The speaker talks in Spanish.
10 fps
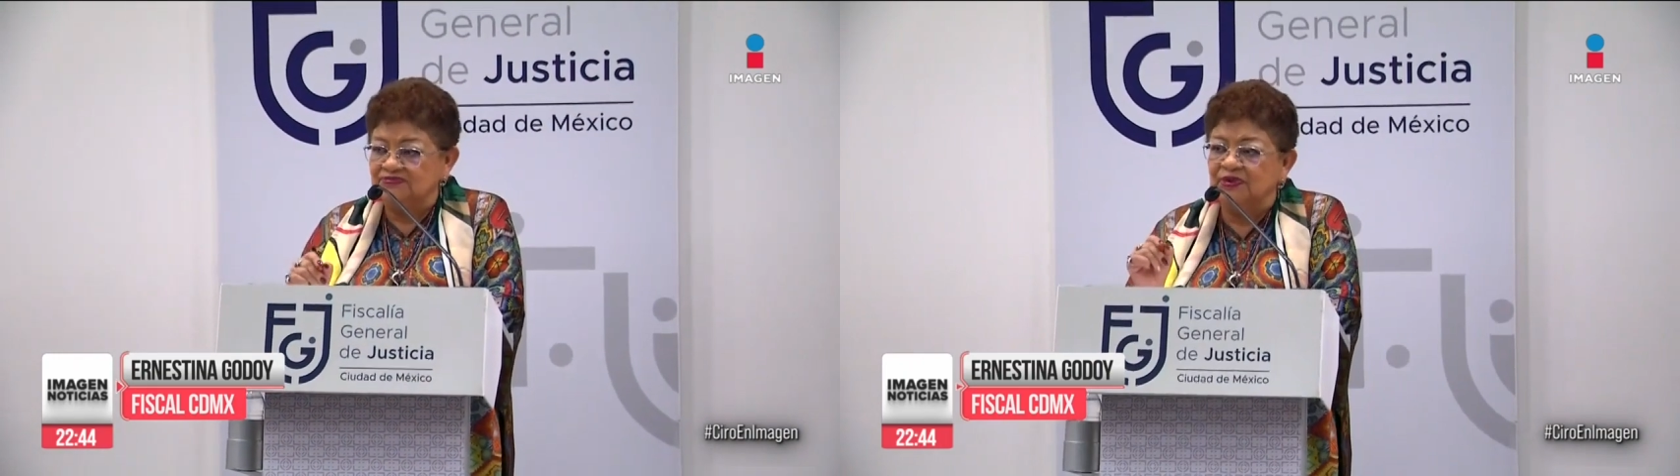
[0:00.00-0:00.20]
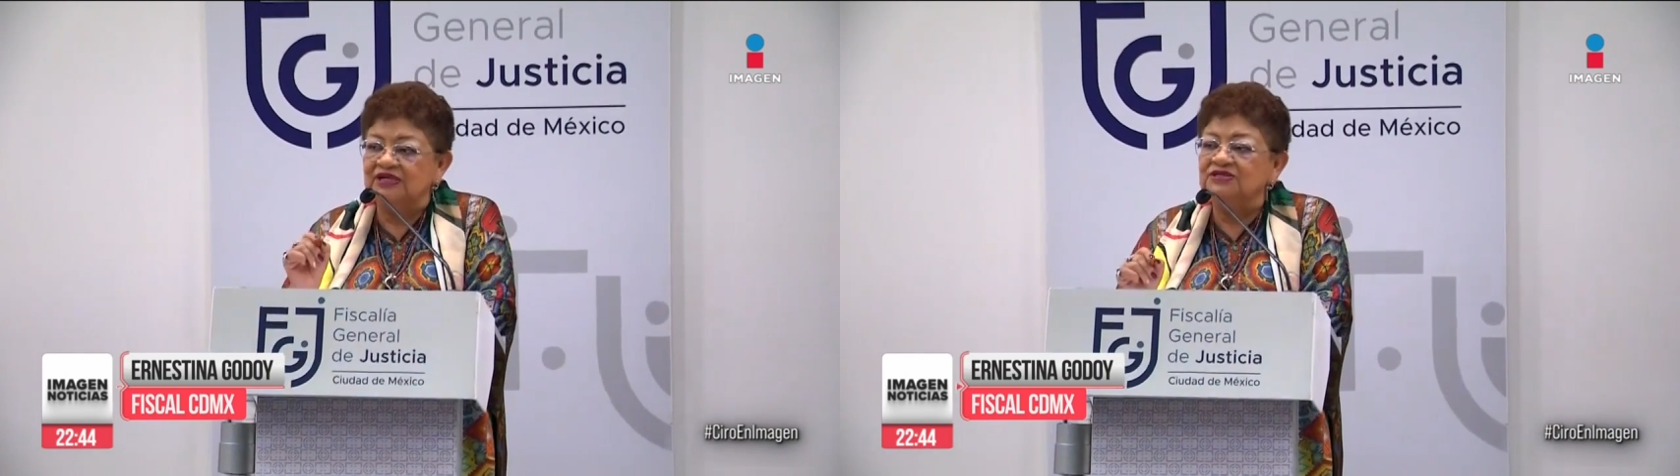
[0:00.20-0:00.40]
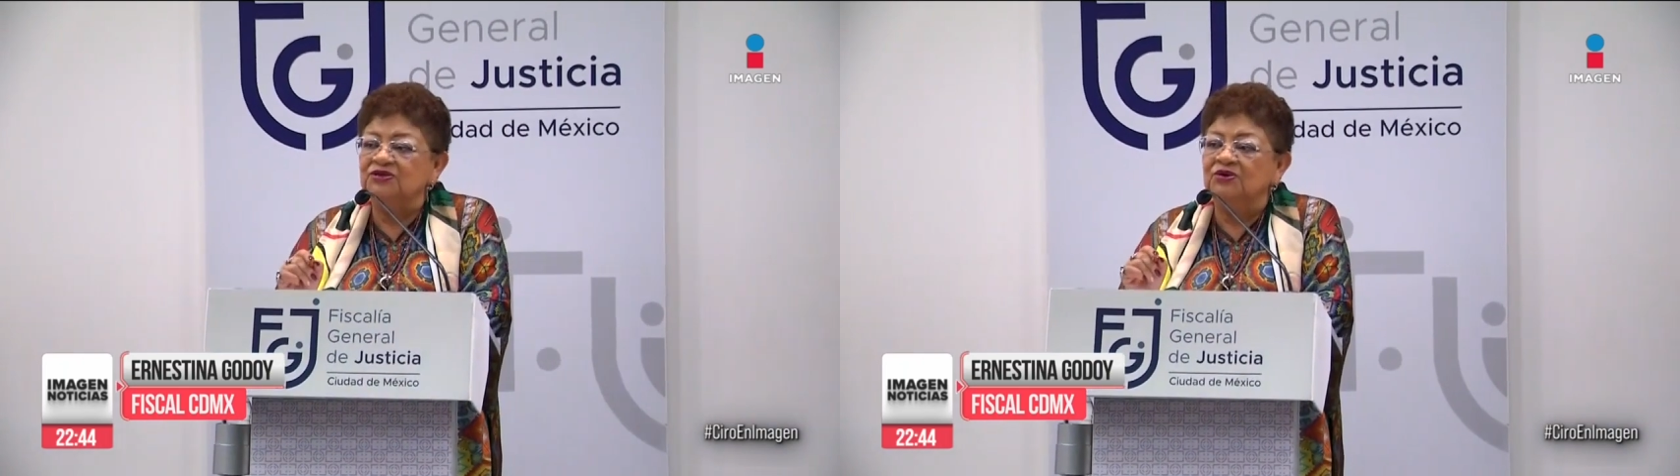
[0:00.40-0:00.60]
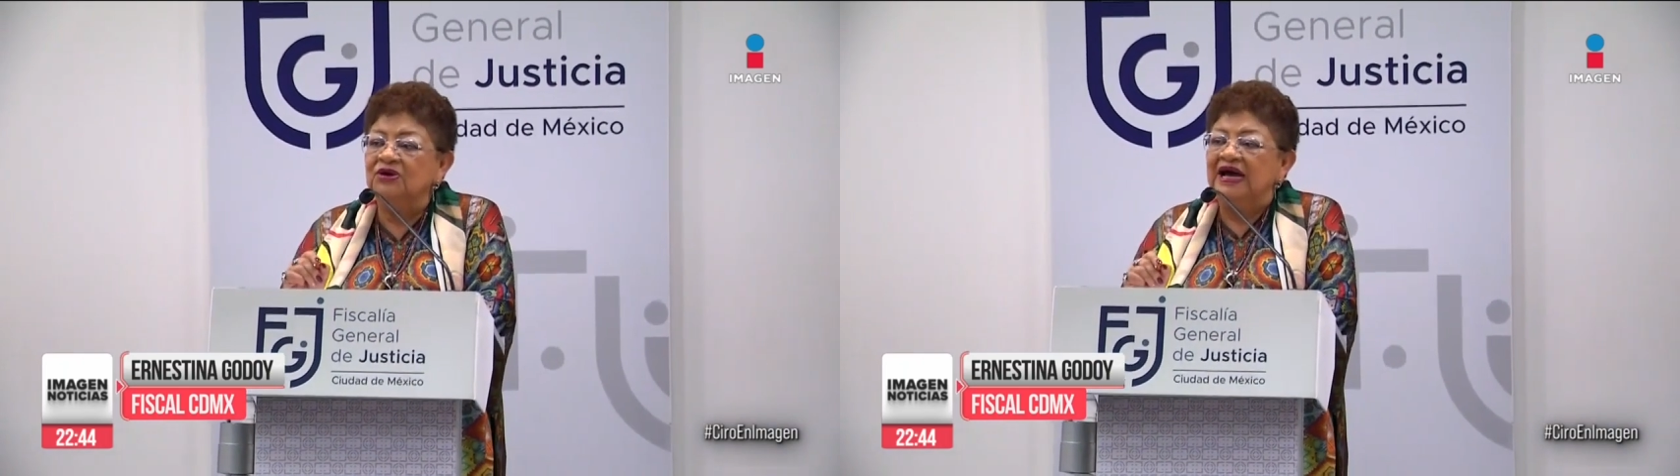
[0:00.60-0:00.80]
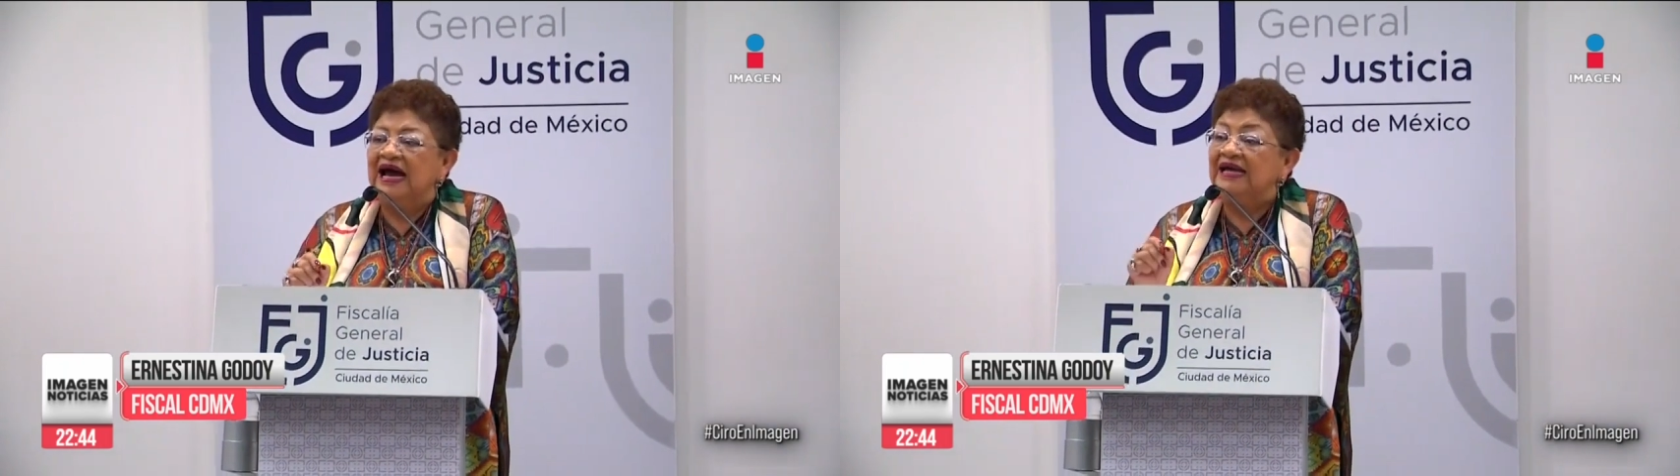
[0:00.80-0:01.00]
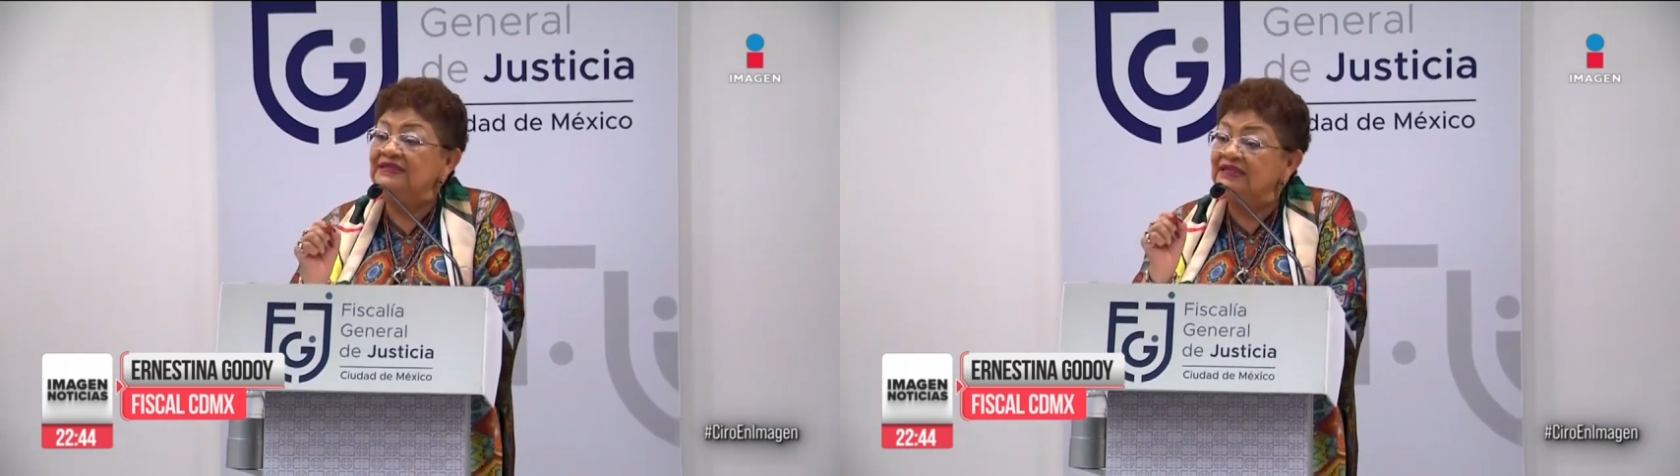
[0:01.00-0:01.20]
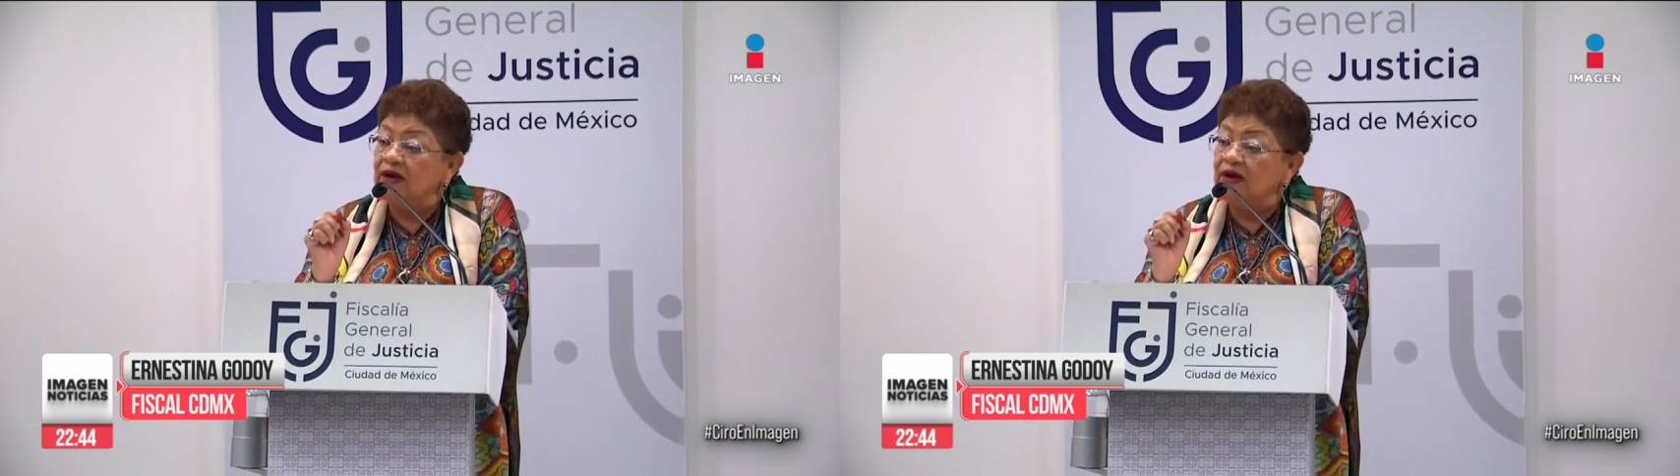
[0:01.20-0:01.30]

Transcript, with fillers: por eso ante